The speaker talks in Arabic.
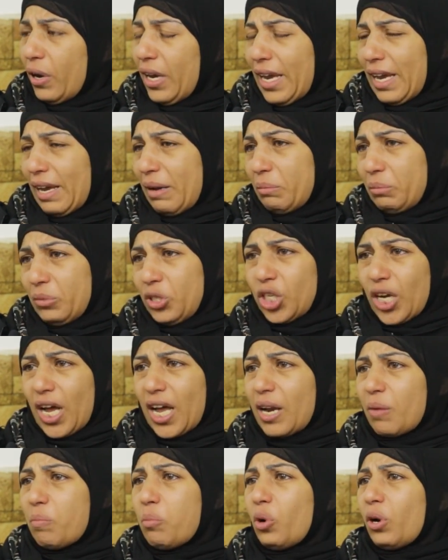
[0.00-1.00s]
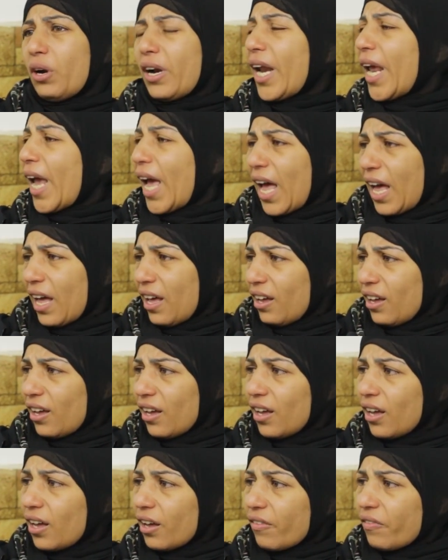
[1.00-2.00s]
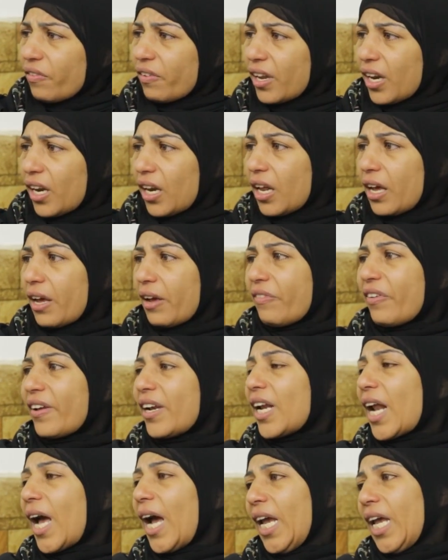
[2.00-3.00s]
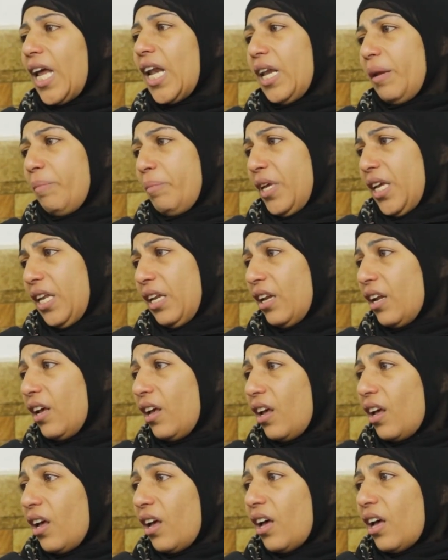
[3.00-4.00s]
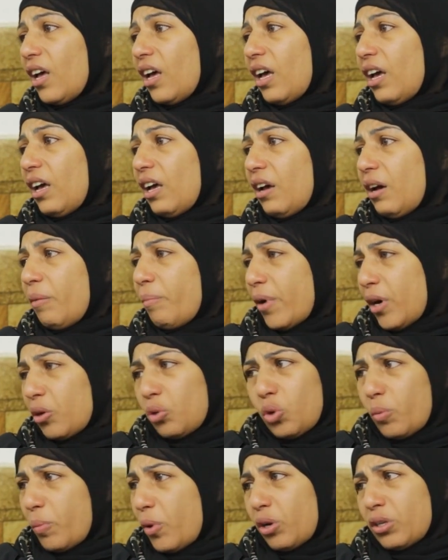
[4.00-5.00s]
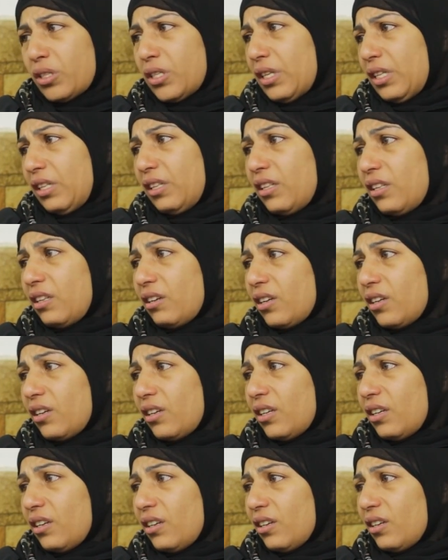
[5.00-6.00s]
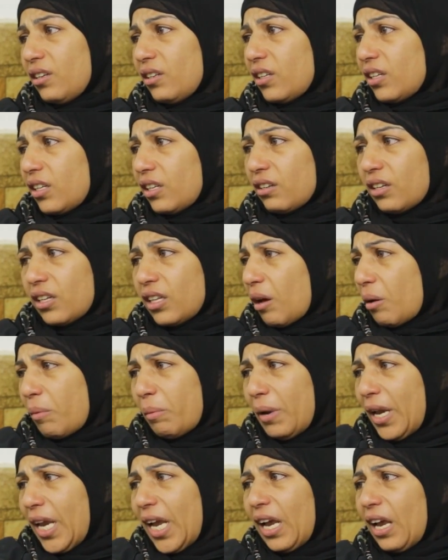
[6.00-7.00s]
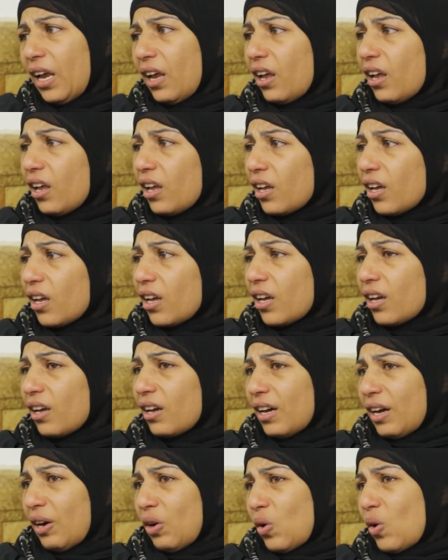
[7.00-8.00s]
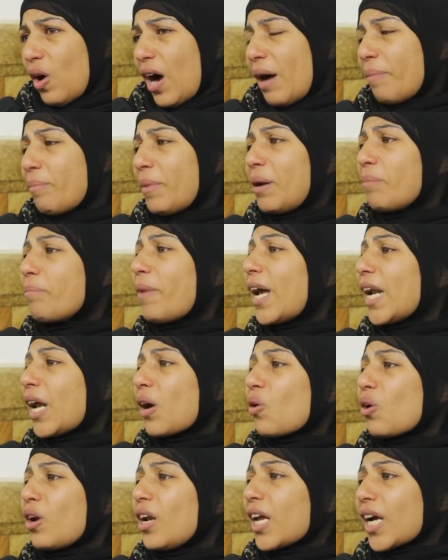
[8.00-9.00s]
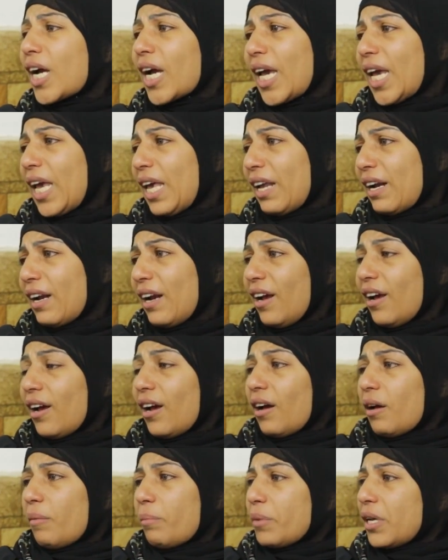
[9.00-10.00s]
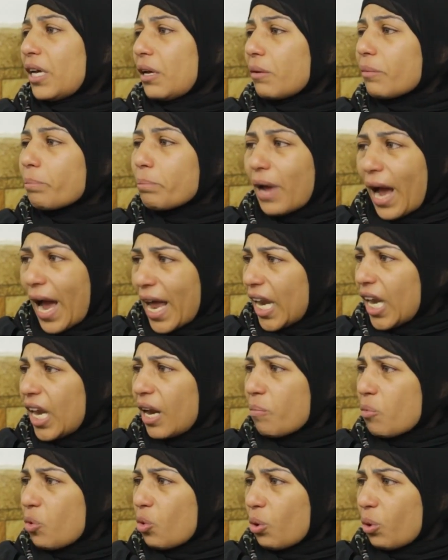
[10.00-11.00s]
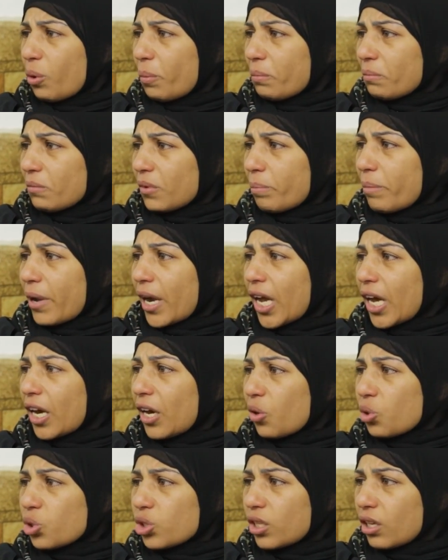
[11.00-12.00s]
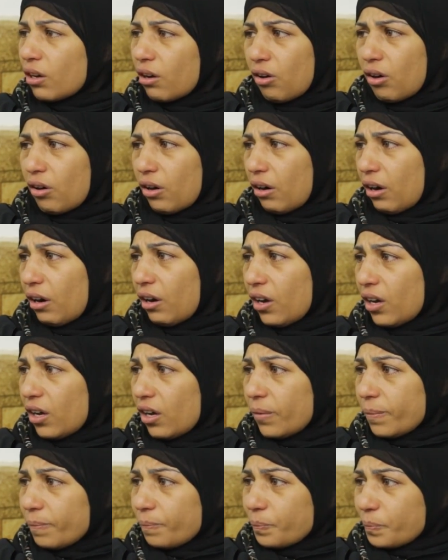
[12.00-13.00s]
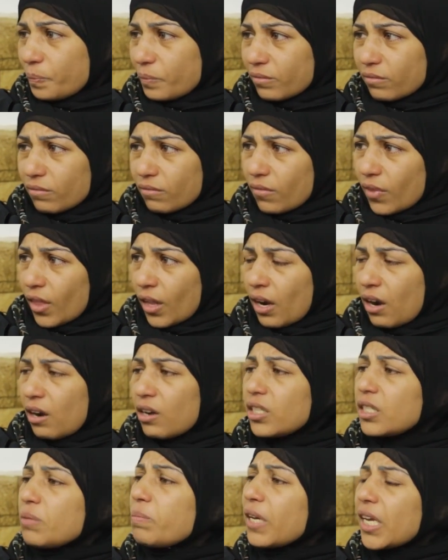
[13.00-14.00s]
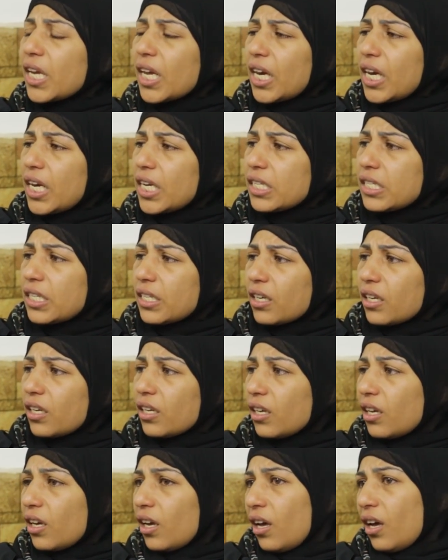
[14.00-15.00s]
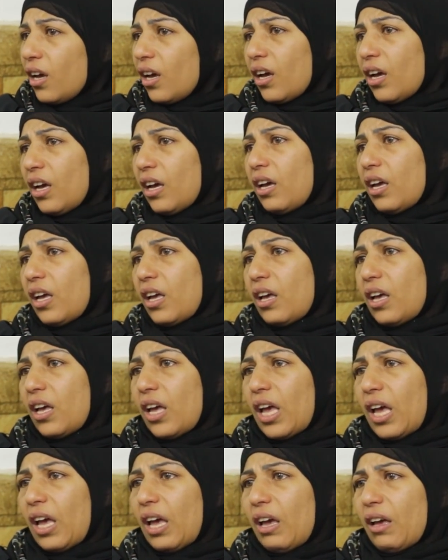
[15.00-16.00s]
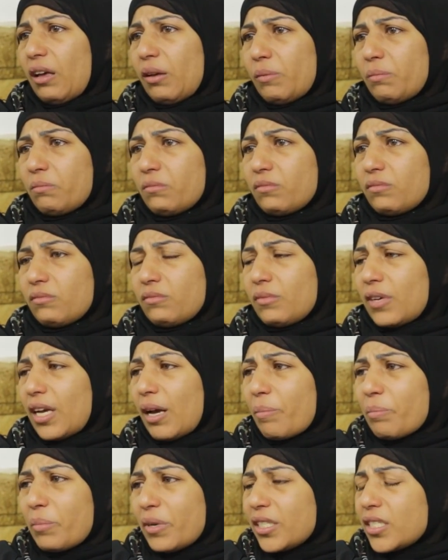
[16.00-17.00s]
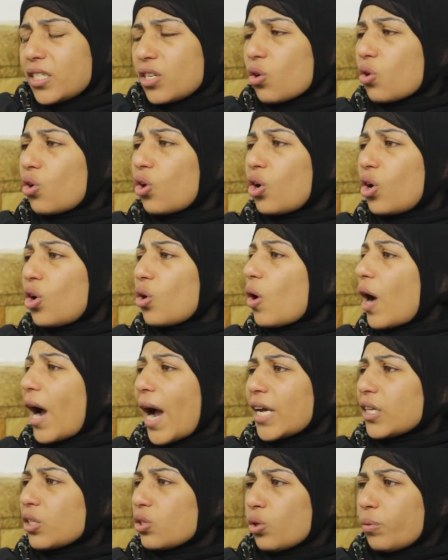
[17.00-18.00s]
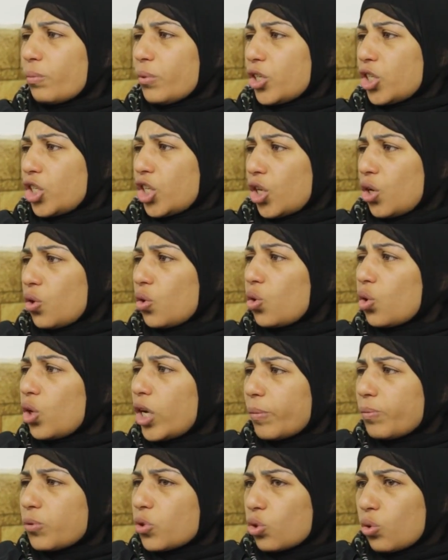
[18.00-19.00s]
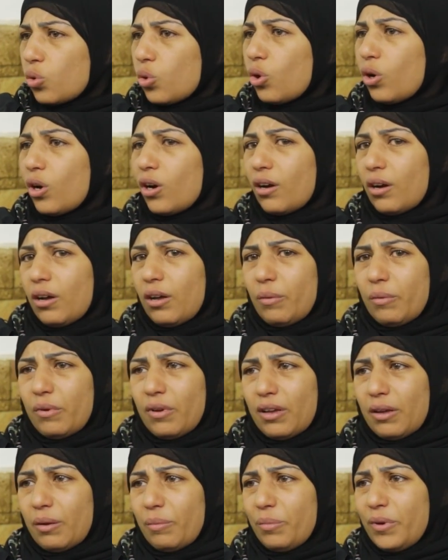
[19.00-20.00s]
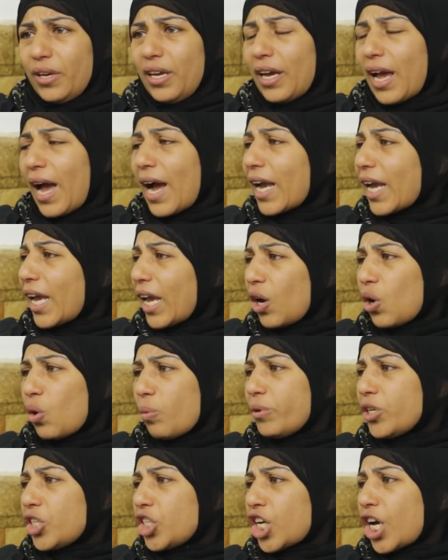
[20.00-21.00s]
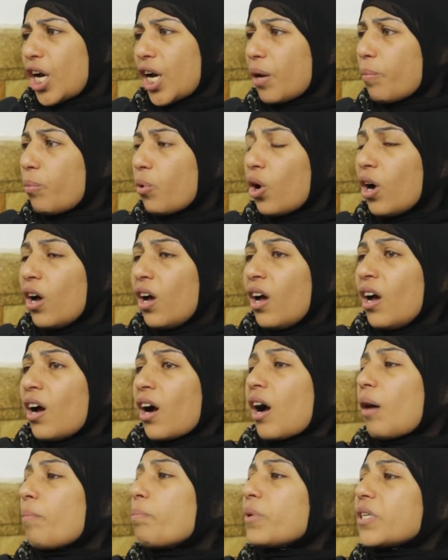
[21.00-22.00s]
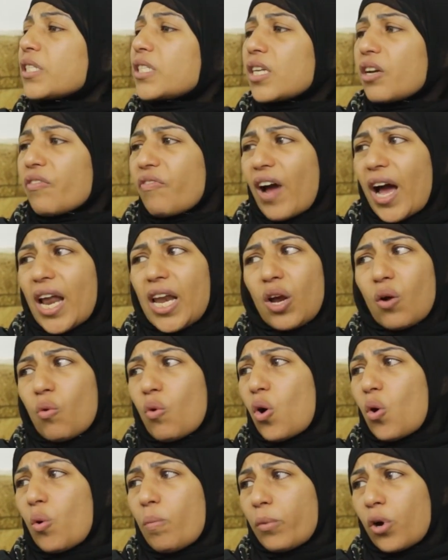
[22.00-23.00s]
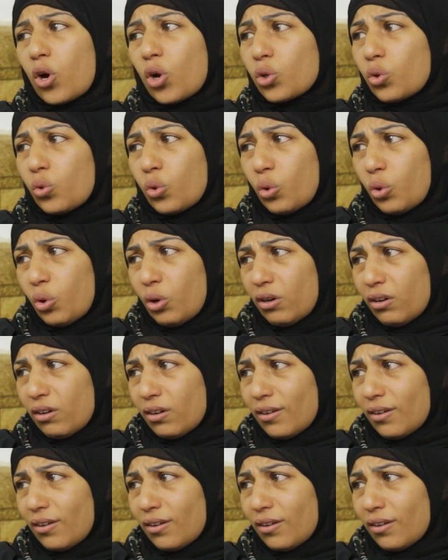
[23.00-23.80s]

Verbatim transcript: يعني مش قلب والرئة في, في الناحية اليمين برضو باظت طب ليه هو عمل معانا كل خير معلمه بكالوريوس تجارة قسم انجليزي آه كان بيديله كل اللي هو عايزه بيشتري له لبسه آه، بيأكله بيشربه كان بيصرف عليه هو ومراته